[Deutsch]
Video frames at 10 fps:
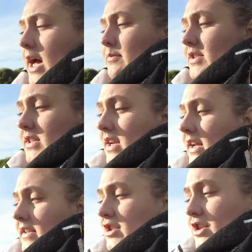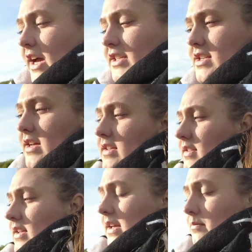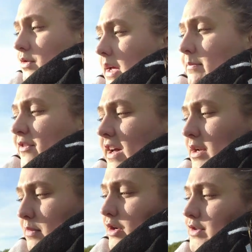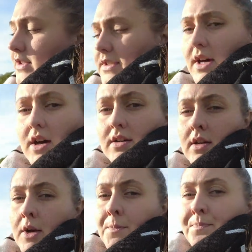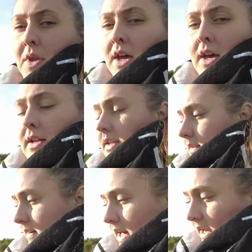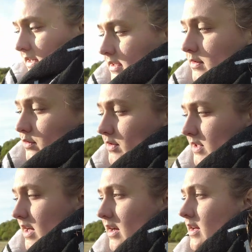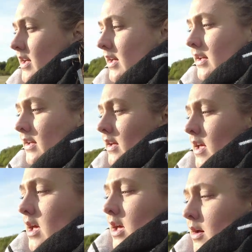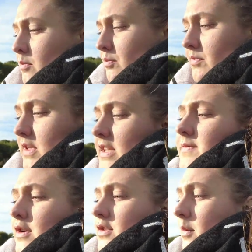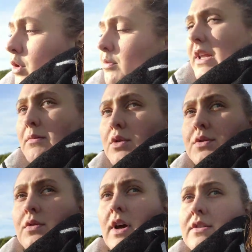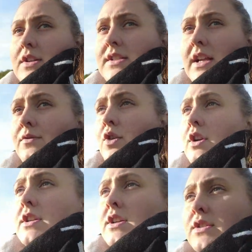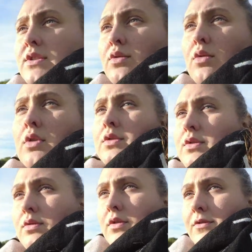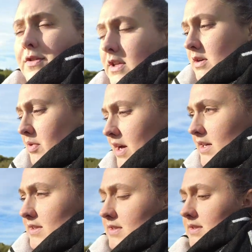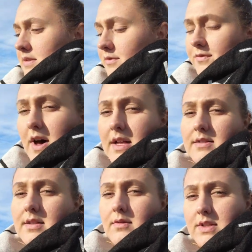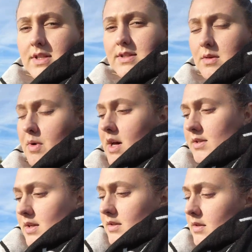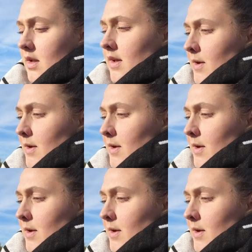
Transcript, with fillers: habe ich ihr einen kleinen Streichler gegeben und habe feinem ausgesagt. Das war eigentlich so unser das war unsere Problemlösung. Also das hat wirklich so, so viel gebracht. Das ist Wahnsinn, was das gebracht hat.